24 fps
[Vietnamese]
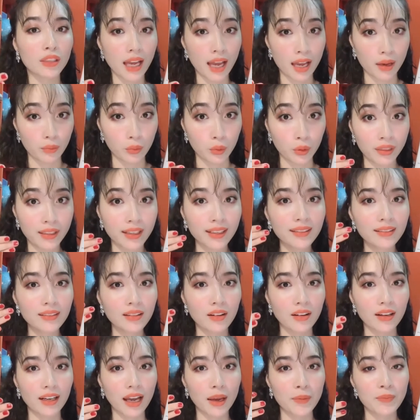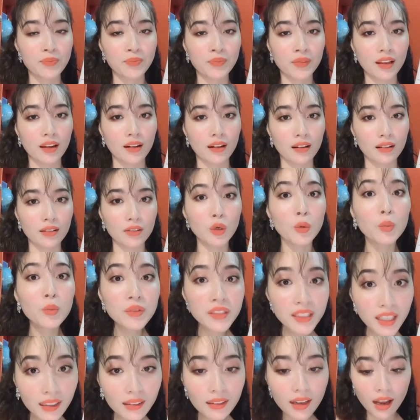thải một cách gọi là uh,
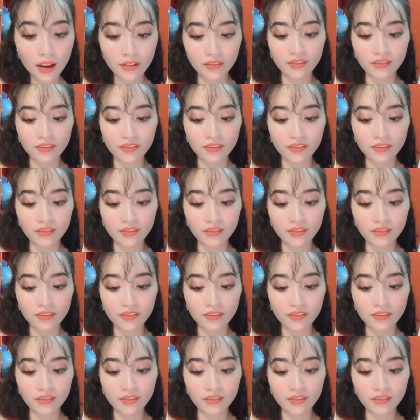đúng nhất.